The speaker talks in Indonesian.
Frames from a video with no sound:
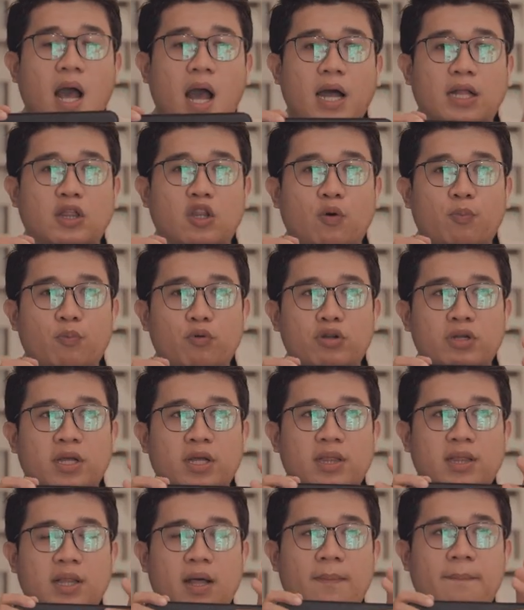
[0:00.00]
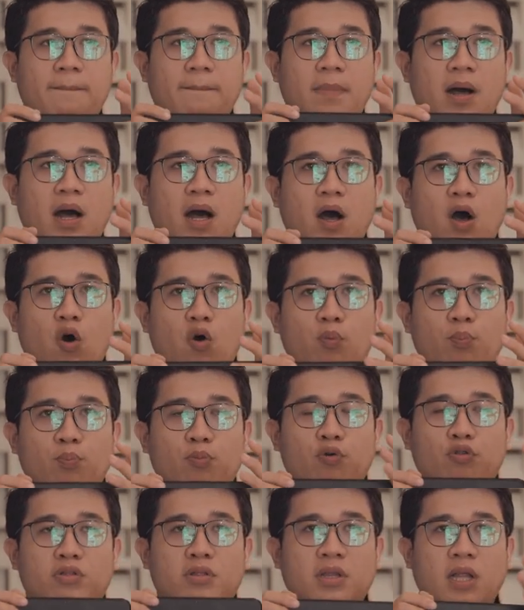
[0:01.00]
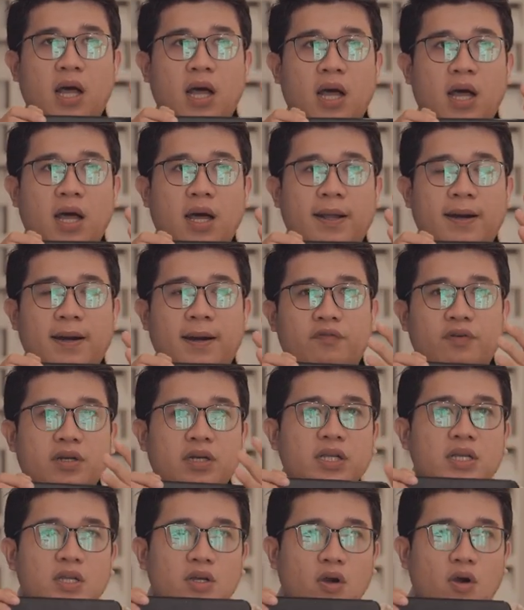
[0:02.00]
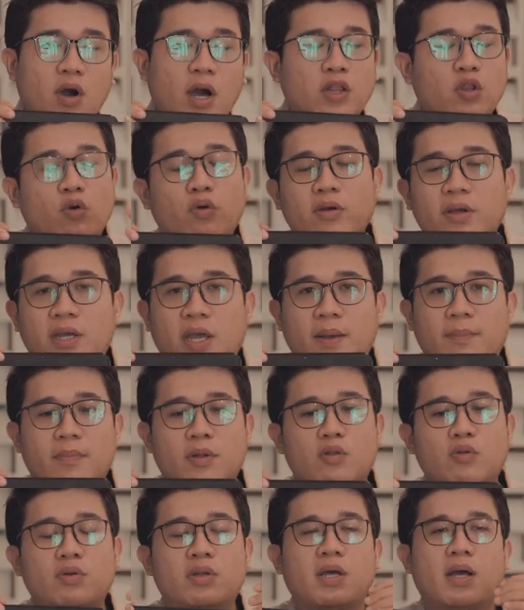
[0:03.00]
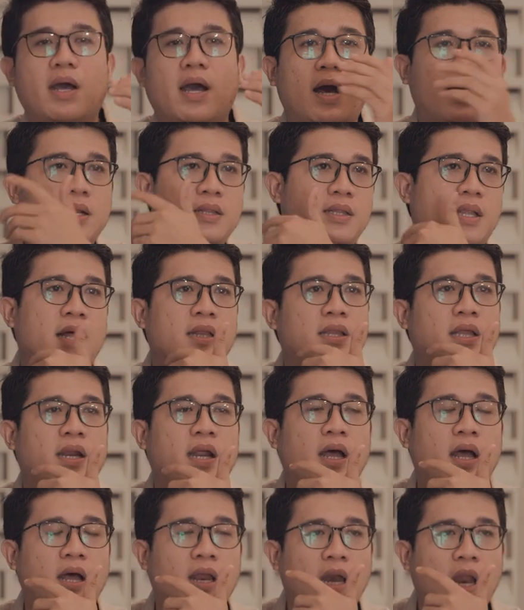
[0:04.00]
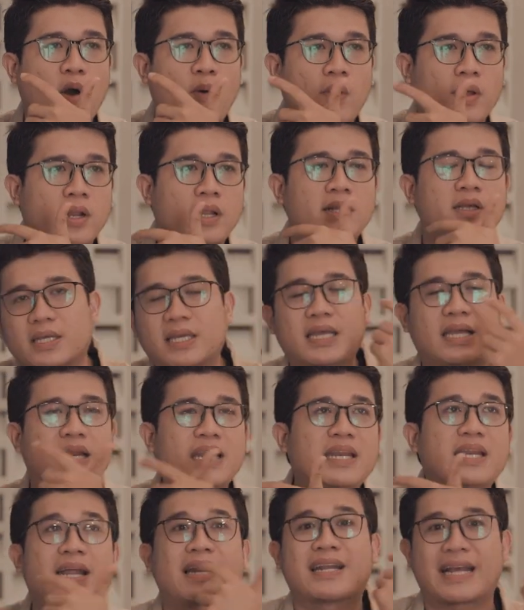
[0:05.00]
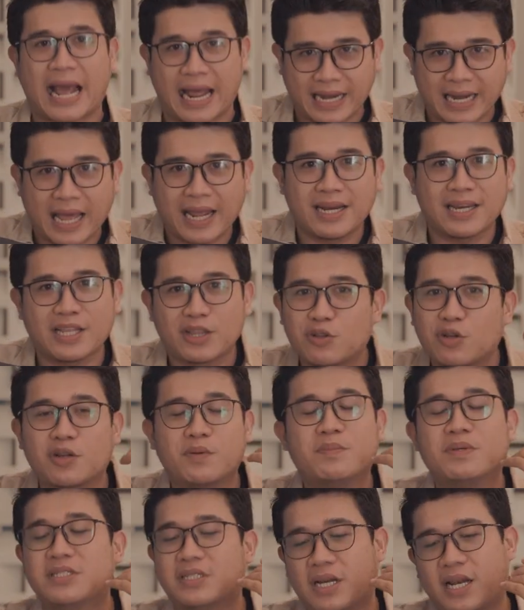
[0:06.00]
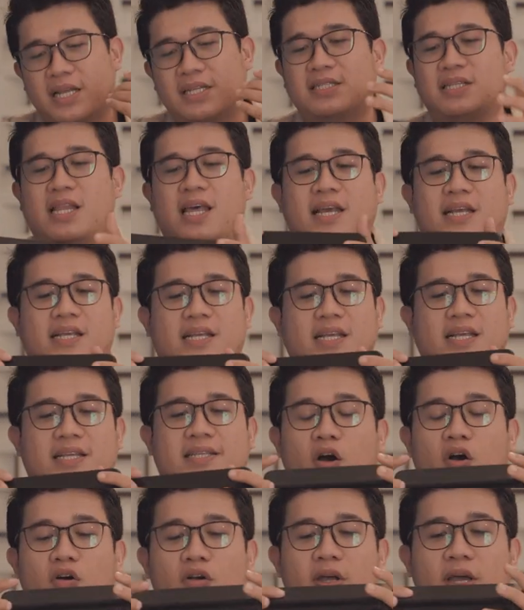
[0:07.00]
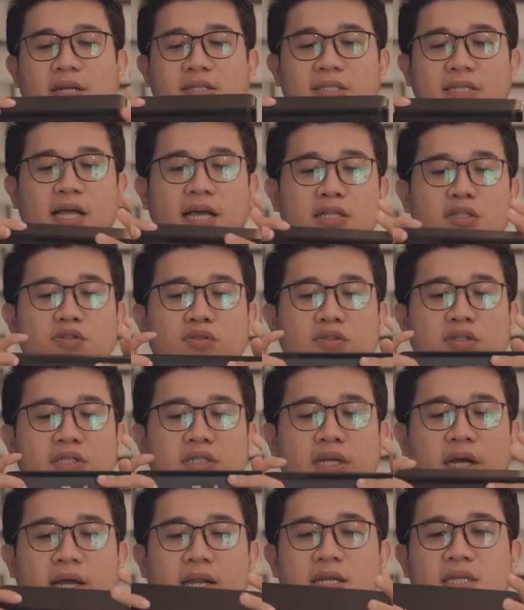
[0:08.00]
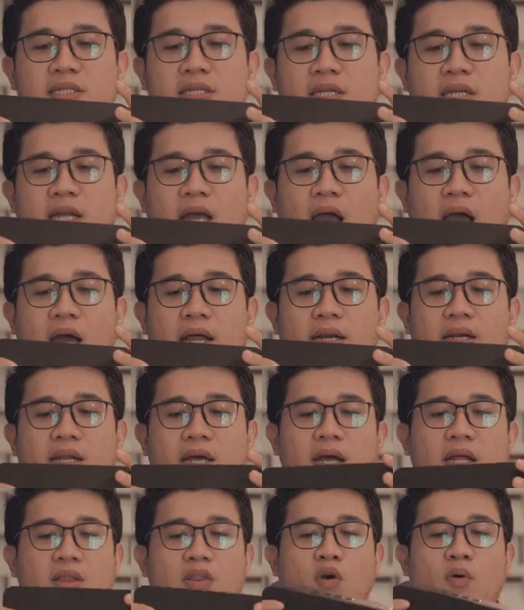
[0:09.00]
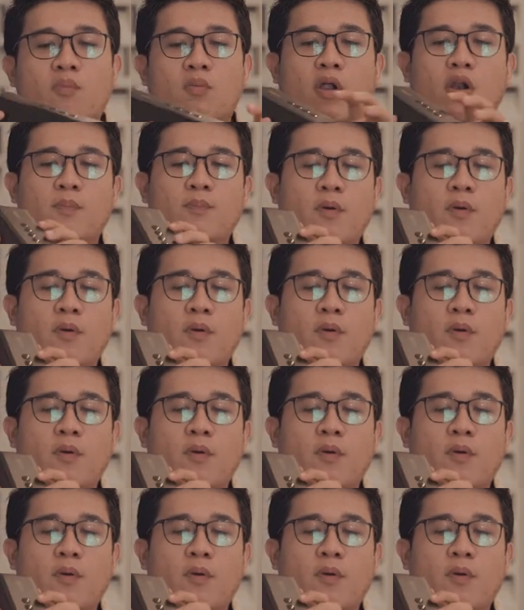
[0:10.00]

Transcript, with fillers: ataupun kita mau putar video atau game itu dia antara lawanan kiri dan kanan itu lebih jelas lagi. Oke, selanjutnya di sini ada tombol tombol